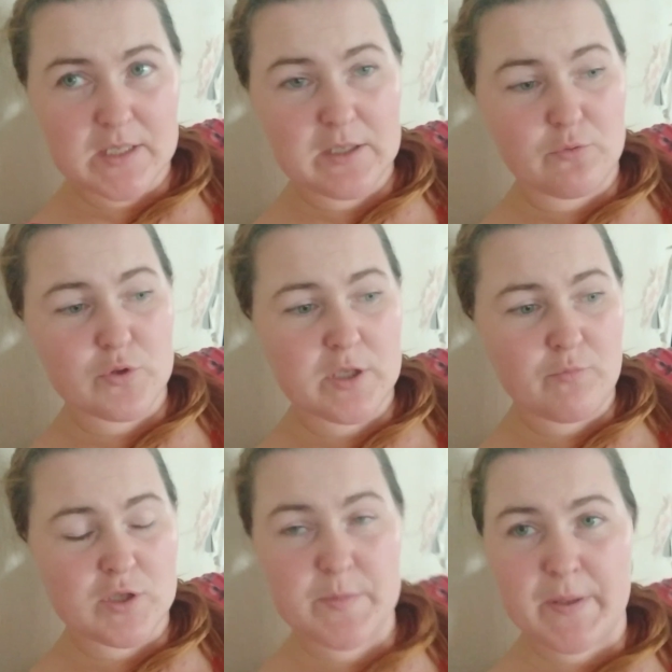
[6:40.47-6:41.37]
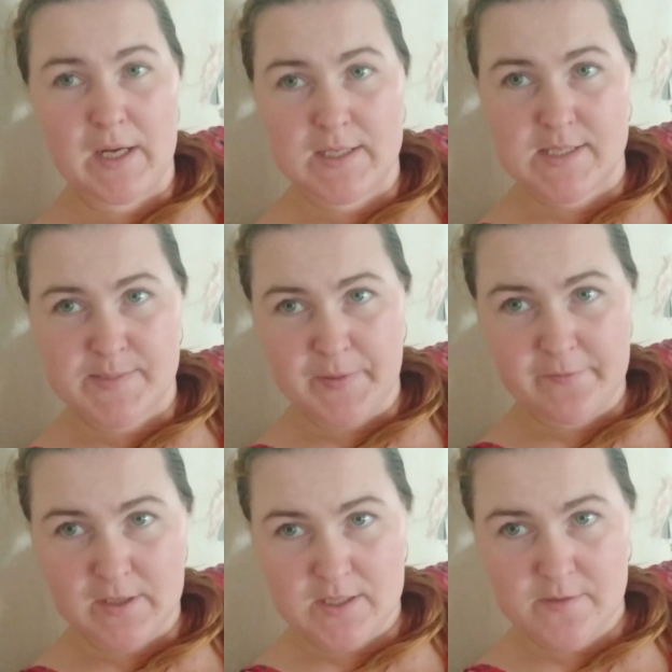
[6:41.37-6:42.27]
и уже можете приходить за
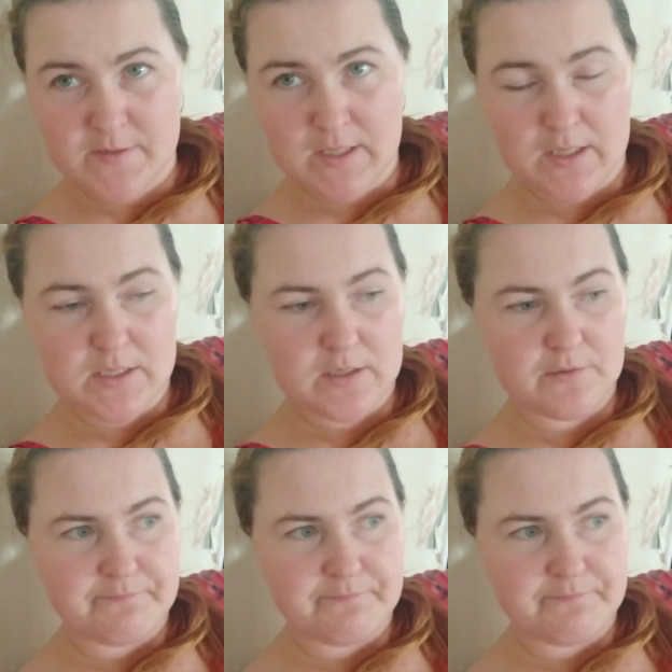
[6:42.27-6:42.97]
справкой идти в садик.